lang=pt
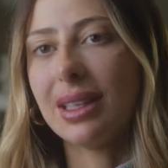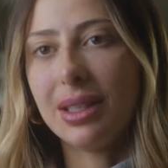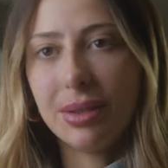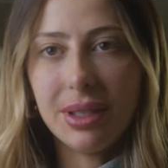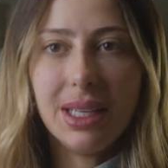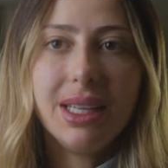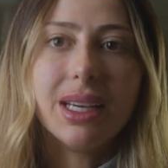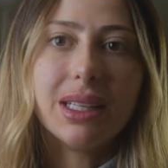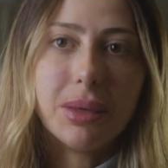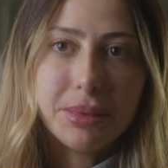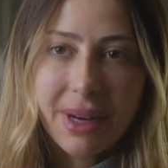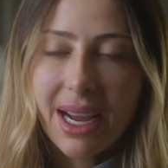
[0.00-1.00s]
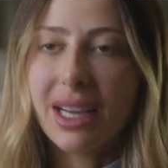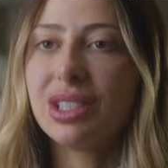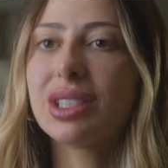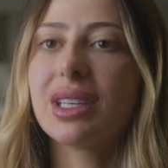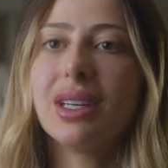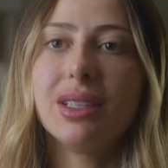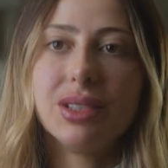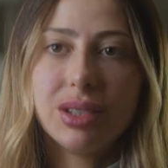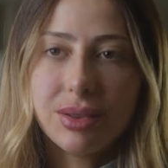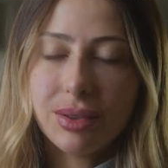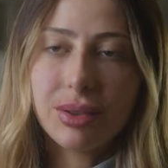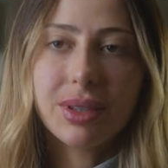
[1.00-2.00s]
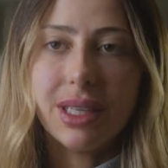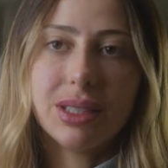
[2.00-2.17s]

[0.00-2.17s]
da teoria, da prática, de todo